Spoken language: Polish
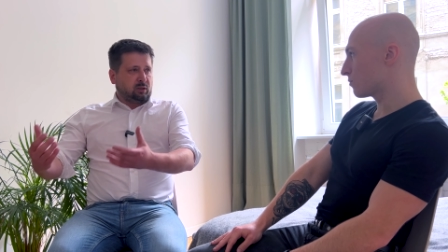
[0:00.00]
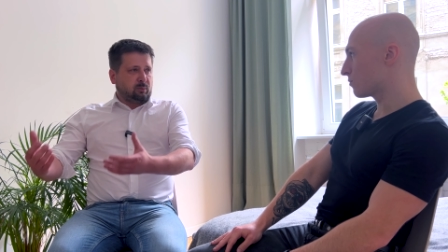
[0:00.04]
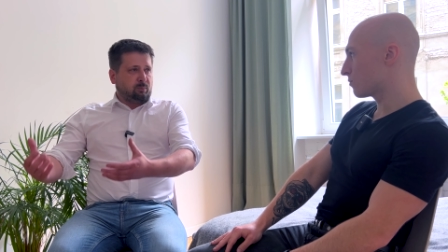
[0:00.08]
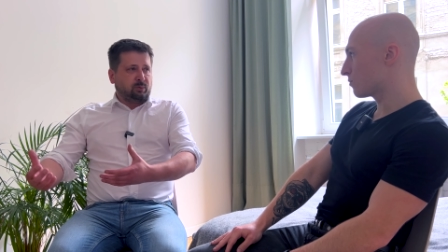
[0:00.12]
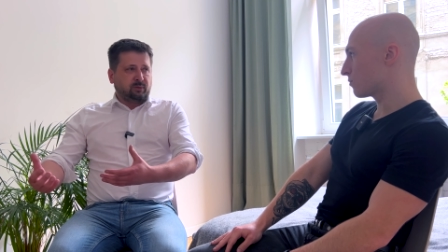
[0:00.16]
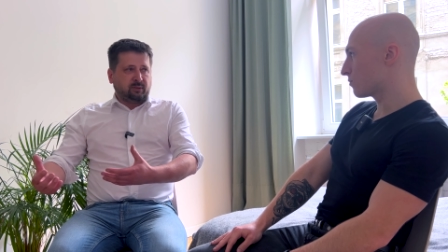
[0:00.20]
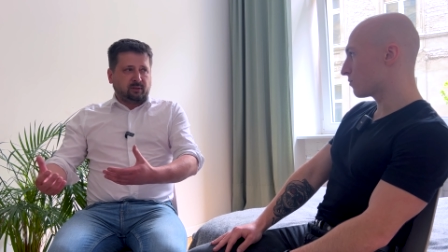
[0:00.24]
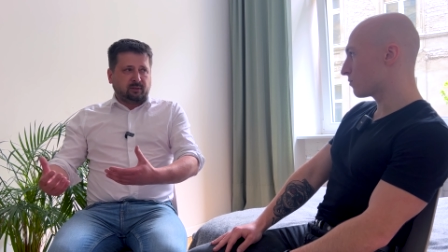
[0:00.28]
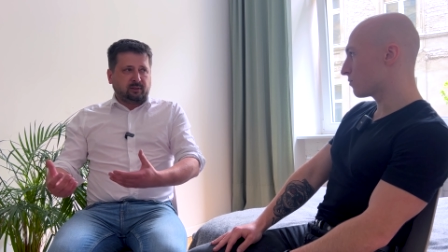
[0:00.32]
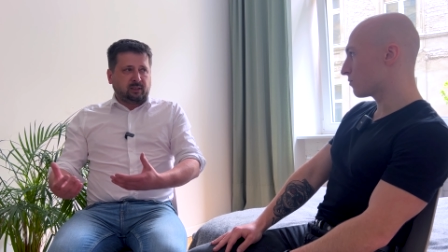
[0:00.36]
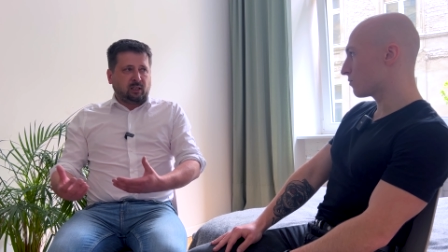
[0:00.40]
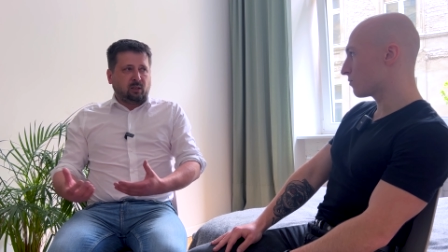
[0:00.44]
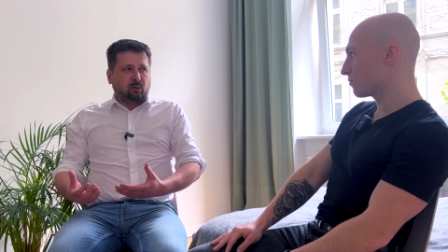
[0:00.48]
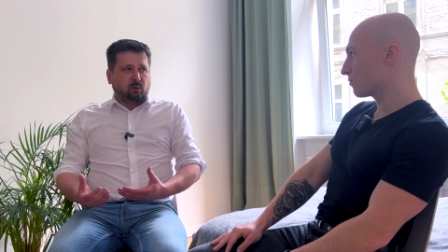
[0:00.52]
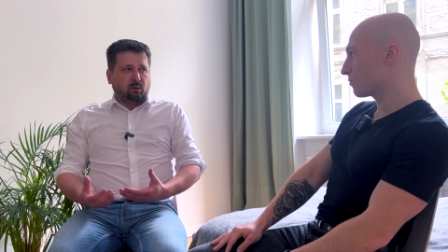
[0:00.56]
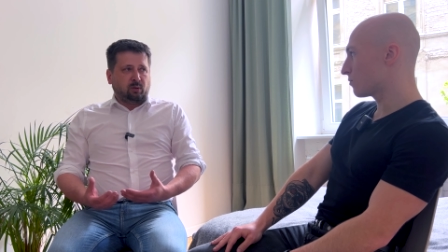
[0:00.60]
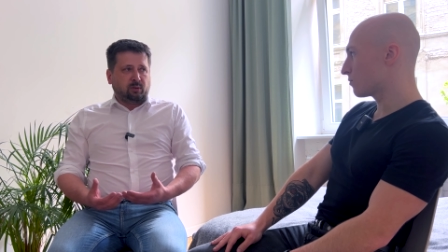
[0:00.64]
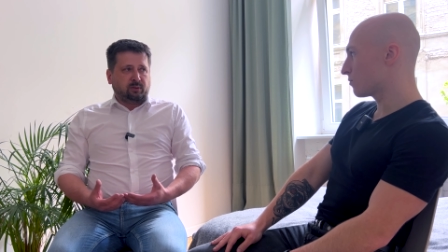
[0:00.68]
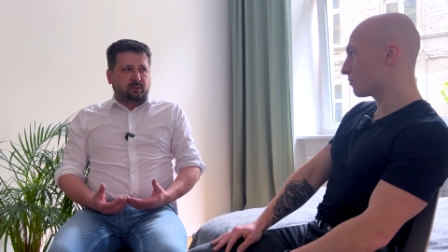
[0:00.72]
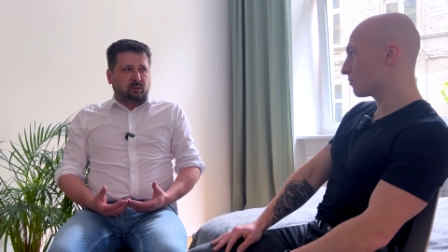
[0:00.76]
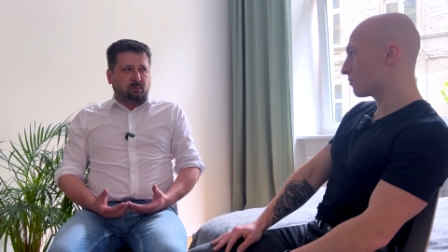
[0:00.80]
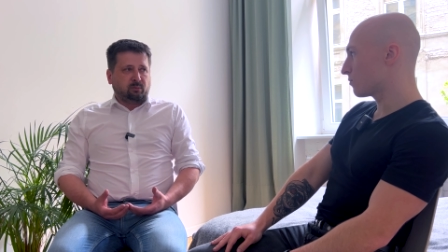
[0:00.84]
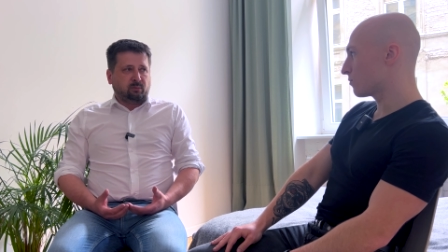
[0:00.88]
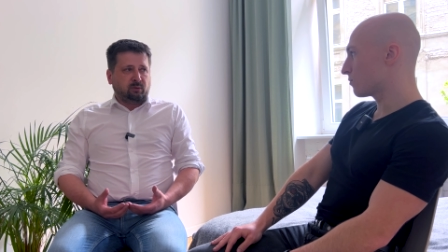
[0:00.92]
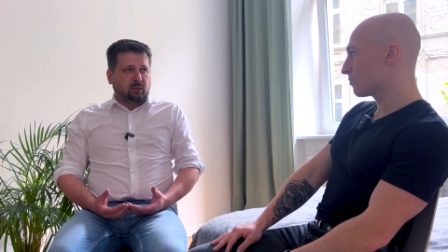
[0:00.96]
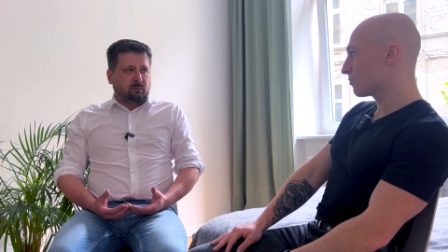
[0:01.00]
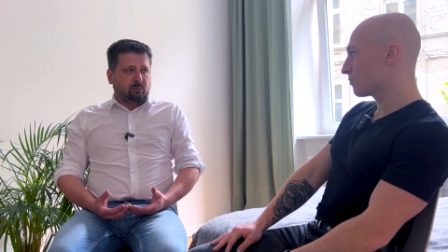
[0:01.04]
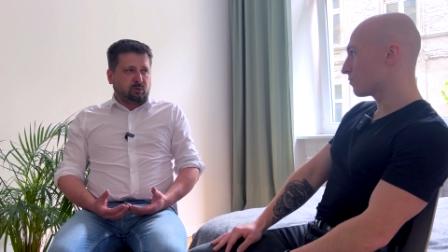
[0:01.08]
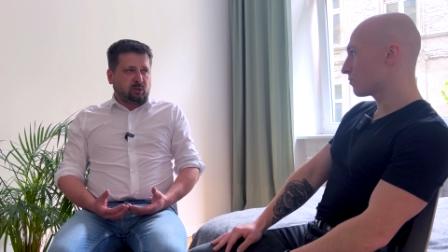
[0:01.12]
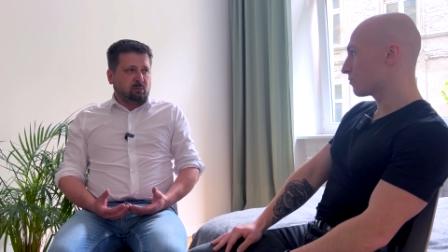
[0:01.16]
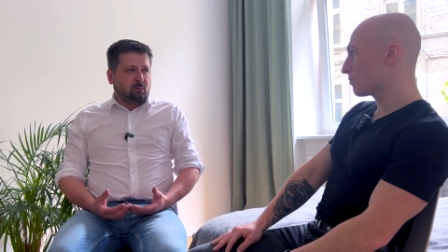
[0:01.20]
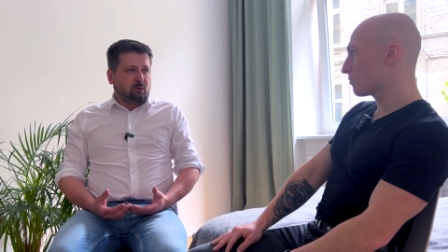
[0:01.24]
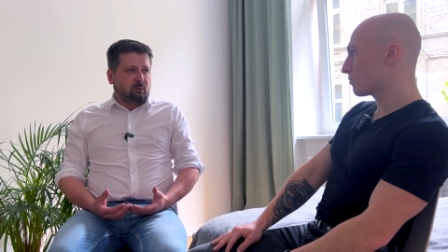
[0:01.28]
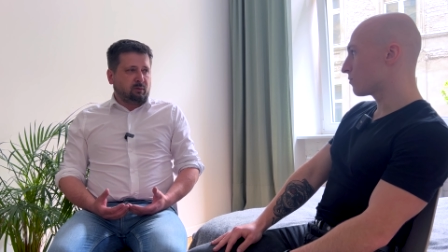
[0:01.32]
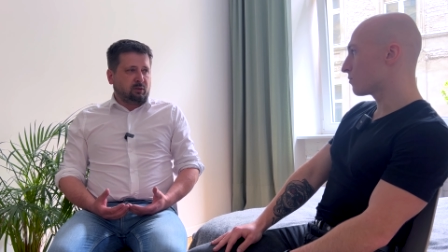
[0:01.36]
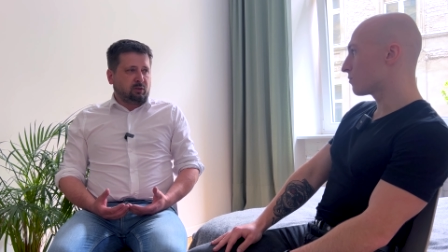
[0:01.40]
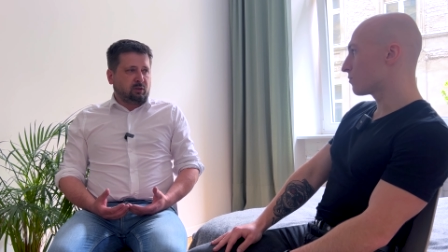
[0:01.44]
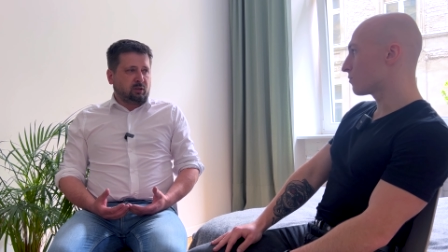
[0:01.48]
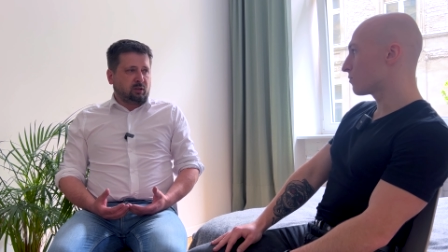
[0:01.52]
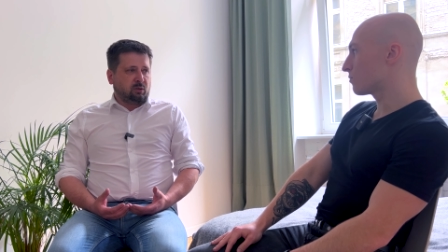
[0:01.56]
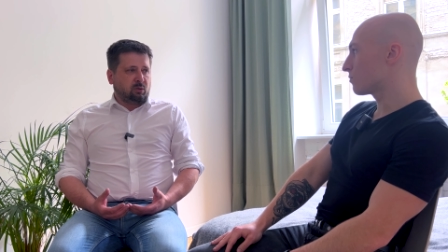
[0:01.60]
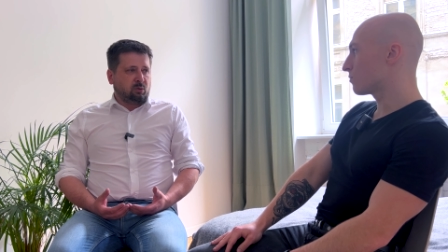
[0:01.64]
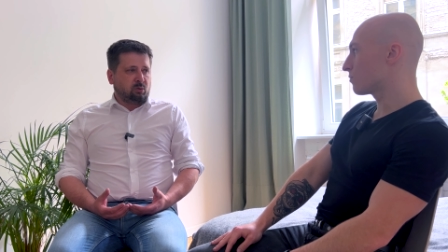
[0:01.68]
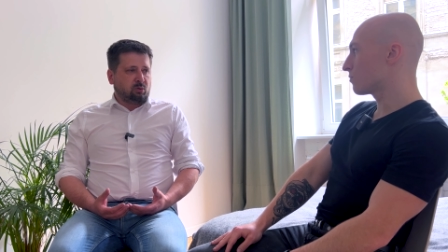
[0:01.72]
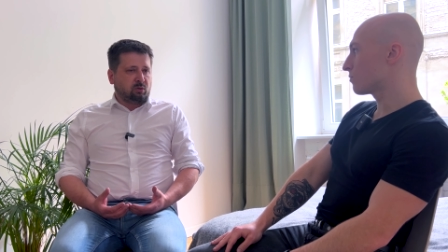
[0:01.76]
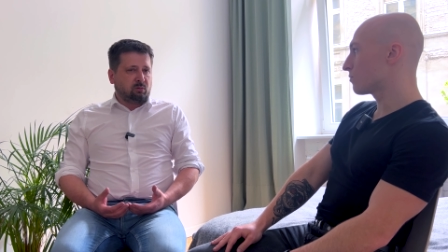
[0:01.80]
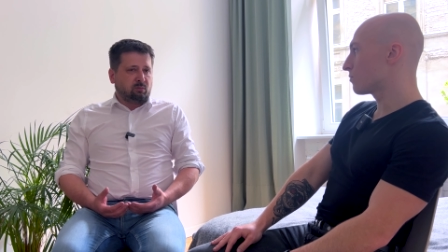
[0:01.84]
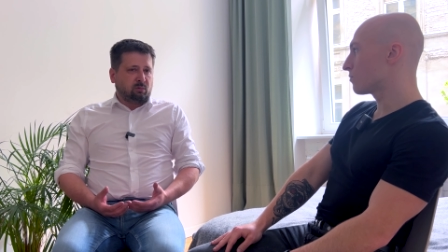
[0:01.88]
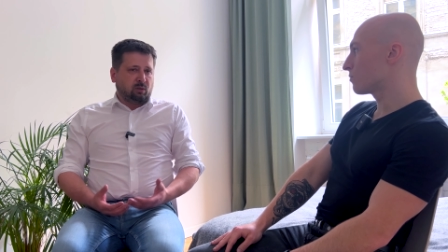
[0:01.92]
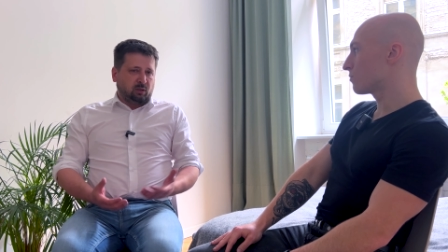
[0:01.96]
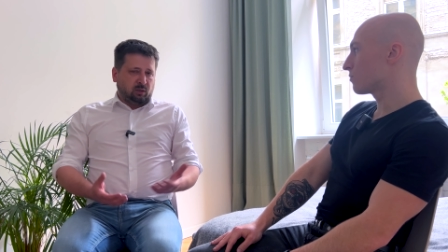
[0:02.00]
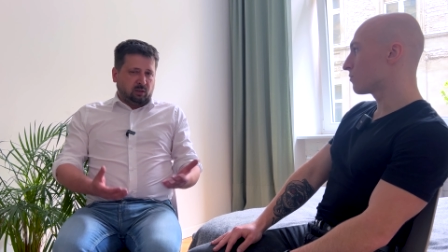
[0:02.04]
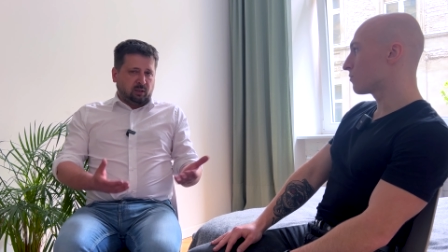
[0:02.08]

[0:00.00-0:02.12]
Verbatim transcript: pozostałe osoby, nie przejmować się już tym,